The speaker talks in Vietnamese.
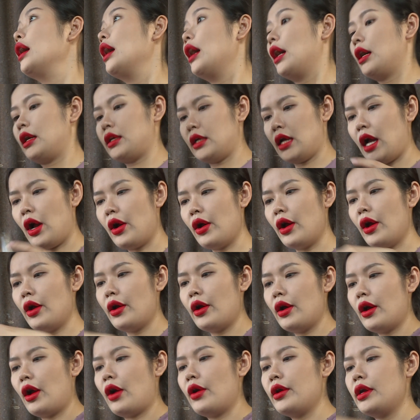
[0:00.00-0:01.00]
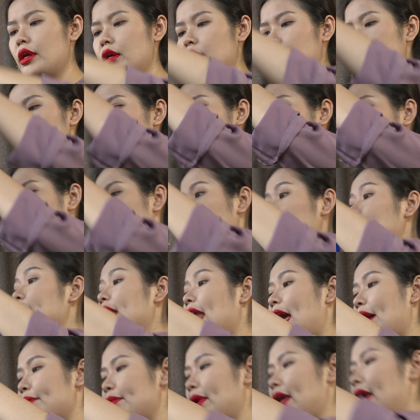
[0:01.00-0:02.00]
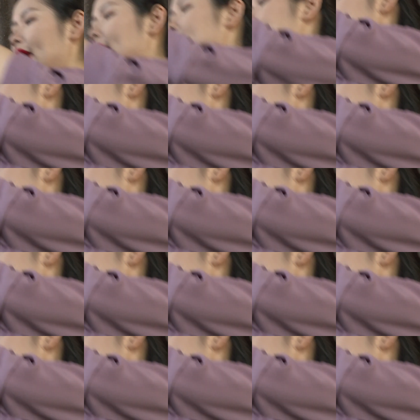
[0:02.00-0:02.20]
à, thôi thôi thôi thôi con đi làm ha